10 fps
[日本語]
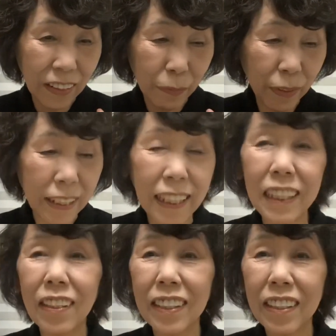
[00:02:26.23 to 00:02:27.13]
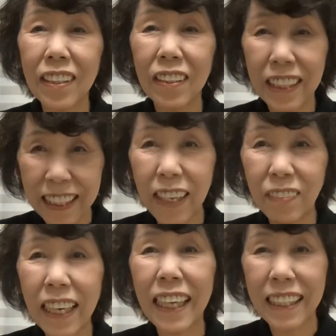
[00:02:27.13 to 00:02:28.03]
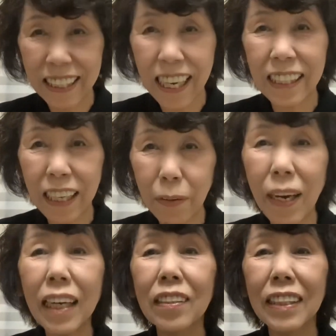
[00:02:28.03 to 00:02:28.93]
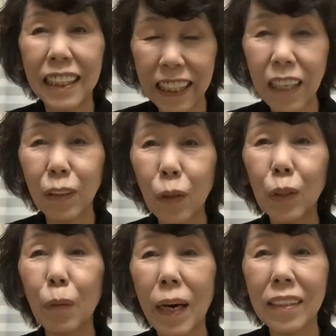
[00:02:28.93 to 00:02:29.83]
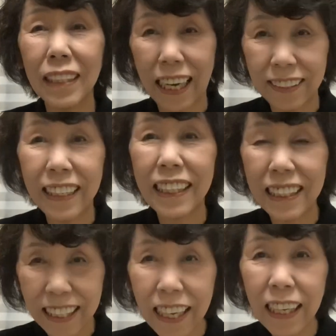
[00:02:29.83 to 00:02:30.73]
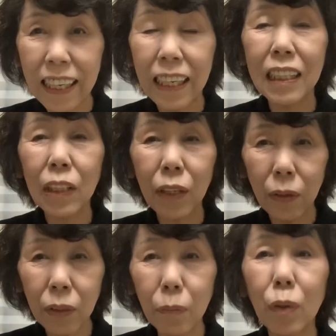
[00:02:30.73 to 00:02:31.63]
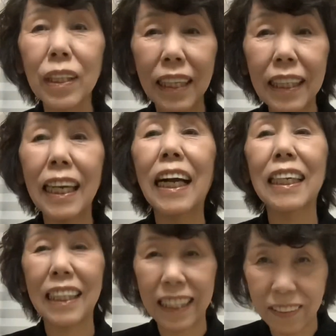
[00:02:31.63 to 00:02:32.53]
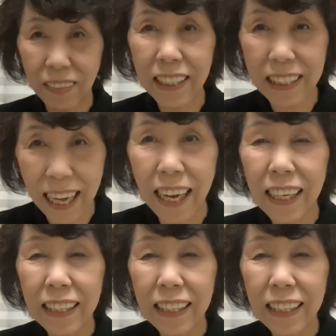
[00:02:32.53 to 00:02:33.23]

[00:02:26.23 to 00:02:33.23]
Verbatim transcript: プレゼントとしてもらったデイバッグになるトートバッグがあるんですね。えそれを持って出かけていきました。